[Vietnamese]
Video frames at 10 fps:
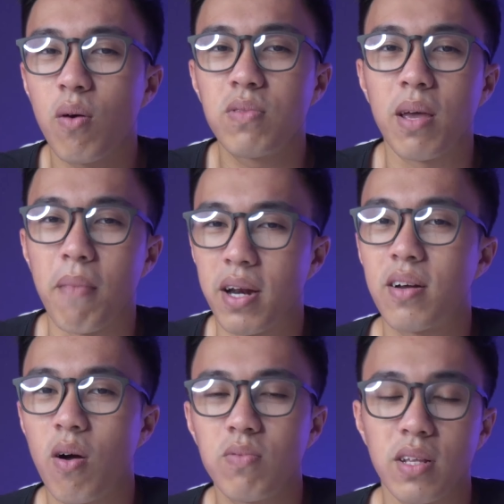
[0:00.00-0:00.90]
không thể bật
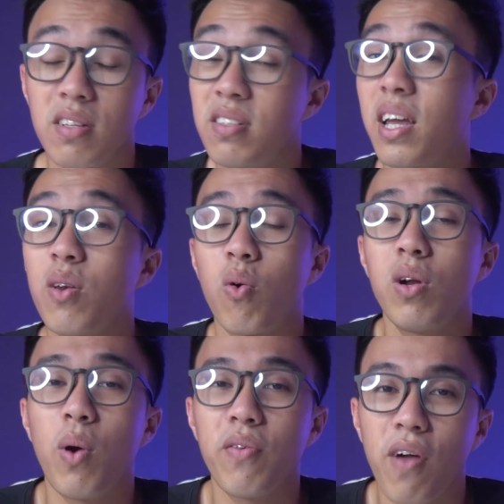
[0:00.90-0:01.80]
không thể tự kết
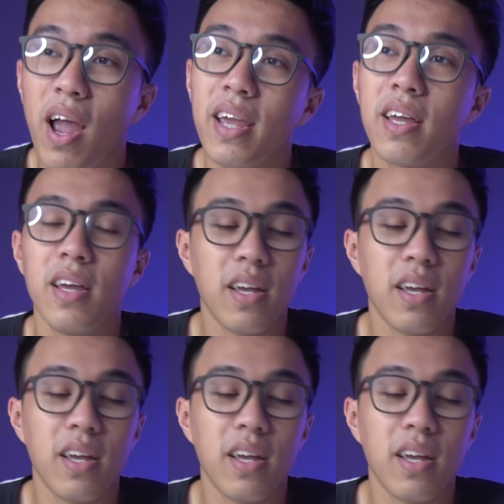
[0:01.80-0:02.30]
nối được wi-fi